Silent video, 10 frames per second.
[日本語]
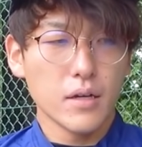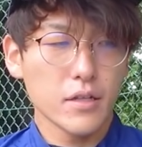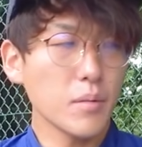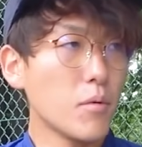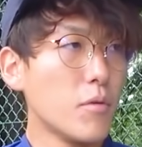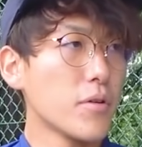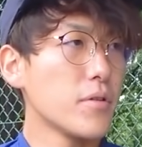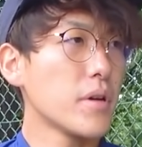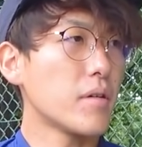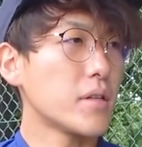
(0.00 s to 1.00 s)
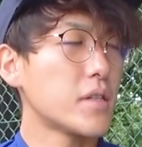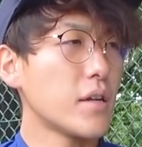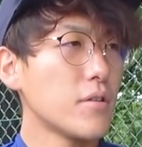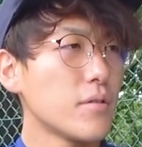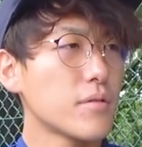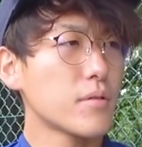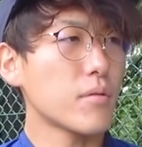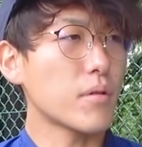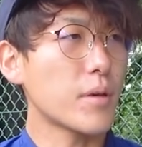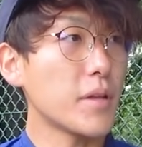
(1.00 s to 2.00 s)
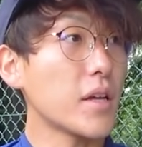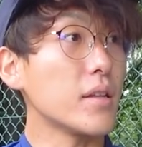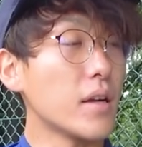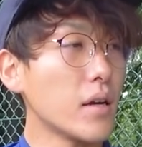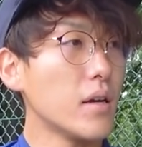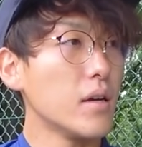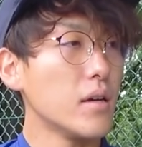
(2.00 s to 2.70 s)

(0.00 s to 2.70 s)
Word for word: でももう優也は残留すると決めたんだな。